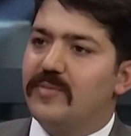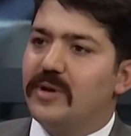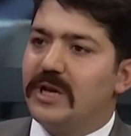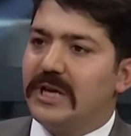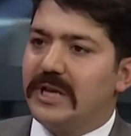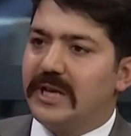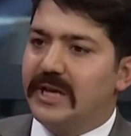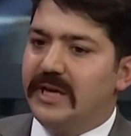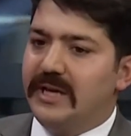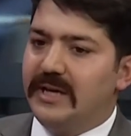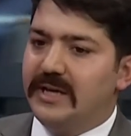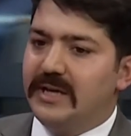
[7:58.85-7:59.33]
Bey
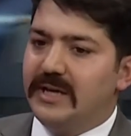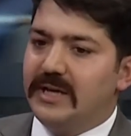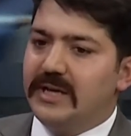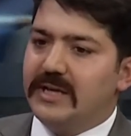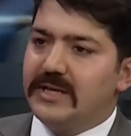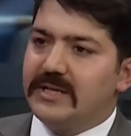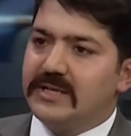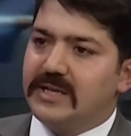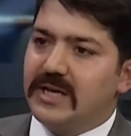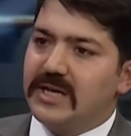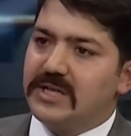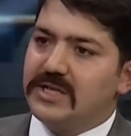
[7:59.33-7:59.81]
ile
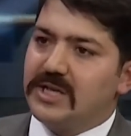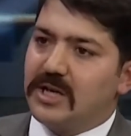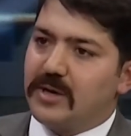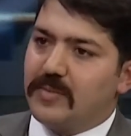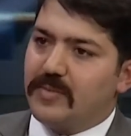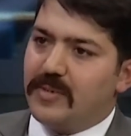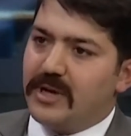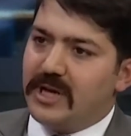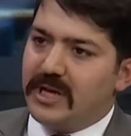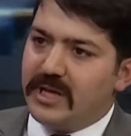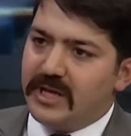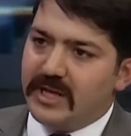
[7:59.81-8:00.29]

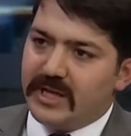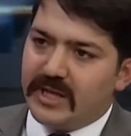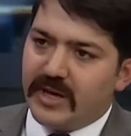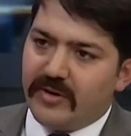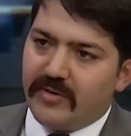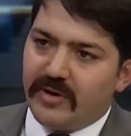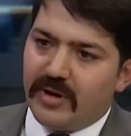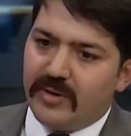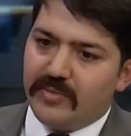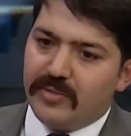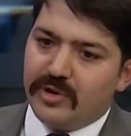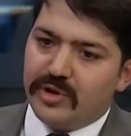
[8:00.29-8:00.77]
Sancak Beyliği
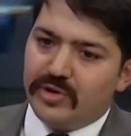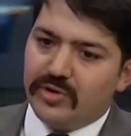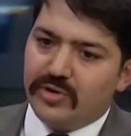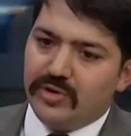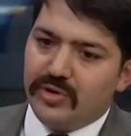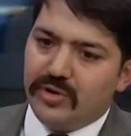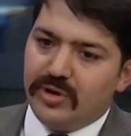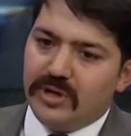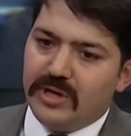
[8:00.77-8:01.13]
devam ediyor.